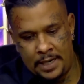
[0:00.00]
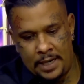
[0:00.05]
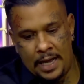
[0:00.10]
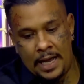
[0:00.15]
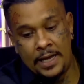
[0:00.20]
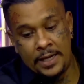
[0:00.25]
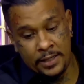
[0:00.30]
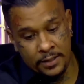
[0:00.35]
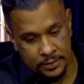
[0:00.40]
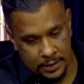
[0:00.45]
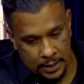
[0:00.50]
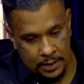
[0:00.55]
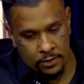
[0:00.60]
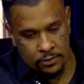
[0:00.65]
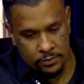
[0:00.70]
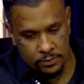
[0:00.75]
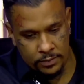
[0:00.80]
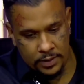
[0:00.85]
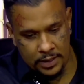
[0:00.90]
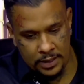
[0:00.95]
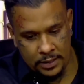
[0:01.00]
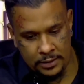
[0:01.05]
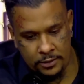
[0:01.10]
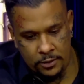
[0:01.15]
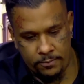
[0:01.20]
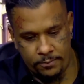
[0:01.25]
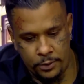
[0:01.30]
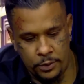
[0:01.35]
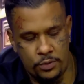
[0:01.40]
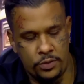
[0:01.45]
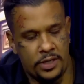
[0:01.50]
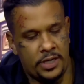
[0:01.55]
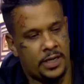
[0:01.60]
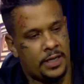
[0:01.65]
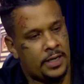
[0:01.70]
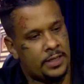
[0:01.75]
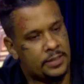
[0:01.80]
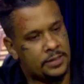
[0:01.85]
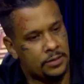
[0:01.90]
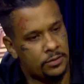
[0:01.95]
Ainda na Umbanda, eu procurei
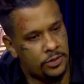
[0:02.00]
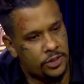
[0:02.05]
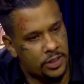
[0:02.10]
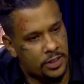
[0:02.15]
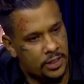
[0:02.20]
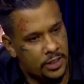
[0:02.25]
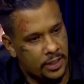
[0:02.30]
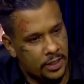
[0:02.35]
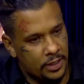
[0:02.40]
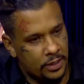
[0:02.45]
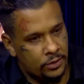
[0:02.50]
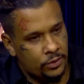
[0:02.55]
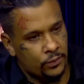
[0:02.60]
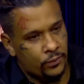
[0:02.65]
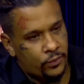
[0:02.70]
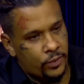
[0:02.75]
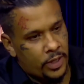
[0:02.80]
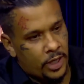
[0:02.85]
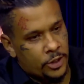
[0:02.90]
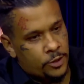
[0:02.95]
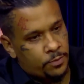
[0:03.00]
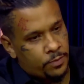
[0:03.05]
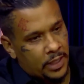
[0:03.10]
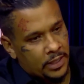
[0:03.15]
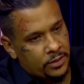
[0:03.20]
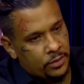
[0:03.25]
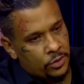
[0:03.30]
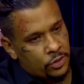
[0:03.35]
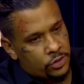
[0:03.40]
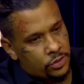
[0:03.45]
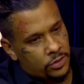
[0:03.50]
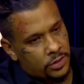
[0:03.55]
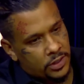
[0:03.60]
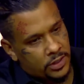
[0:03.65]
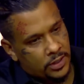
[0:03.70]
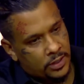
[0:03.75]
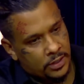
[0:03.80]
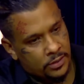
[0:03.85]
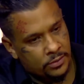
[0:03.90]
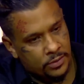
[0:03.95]
a nação de Queto, fui raspado em
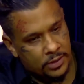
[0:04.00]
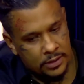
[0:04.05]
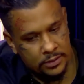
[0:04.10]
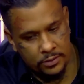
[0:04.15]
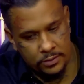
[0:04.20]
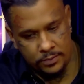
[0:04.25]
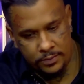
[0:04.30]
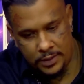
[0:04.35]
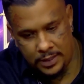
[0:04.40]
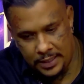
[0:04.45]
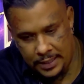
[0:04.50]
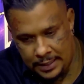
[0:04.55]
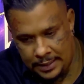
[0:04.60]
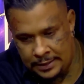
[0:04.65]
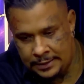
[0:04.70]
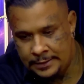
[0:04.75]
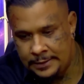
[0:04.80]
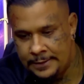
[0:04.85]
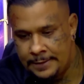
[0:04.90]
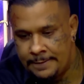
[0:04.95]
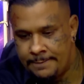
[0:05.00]
Oxoguiano, Candomblé.